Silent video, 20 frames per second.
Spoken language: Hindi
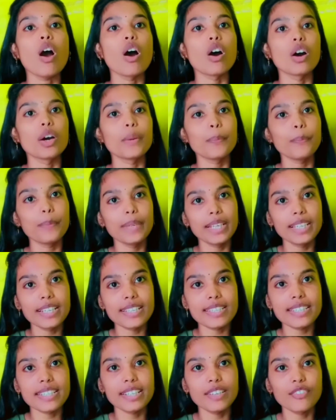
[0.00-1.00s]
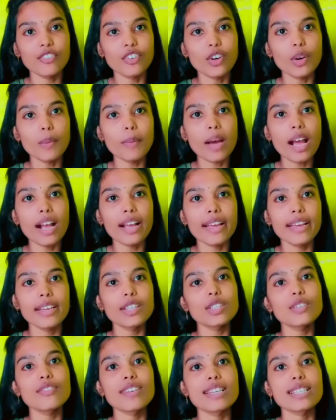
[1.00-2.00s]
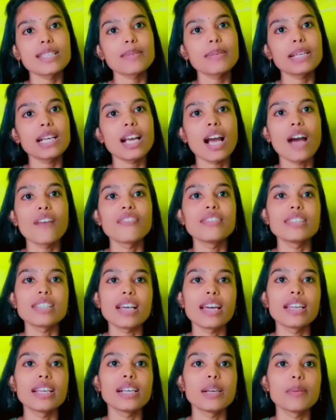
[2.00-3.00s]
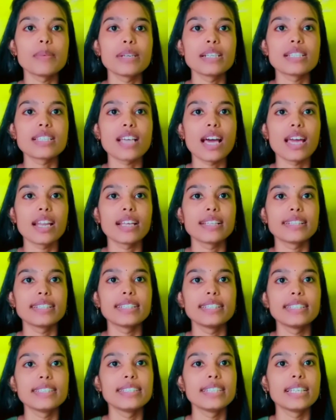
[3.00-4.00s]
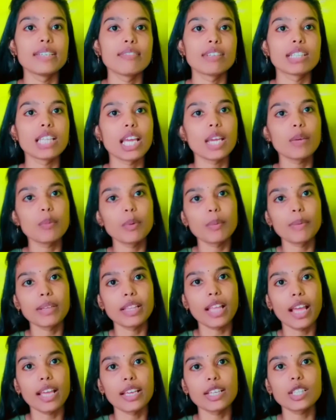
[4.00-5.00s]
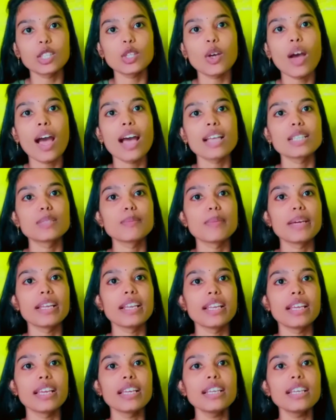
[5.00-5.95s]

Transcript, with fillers: और पीएसटी के फॉर्म आ गए हैं तो वैसे भी काफ़ी सारे कमेंट्स आ रहे थे दीदी ये बताइए वो बताइए तो आज मैंने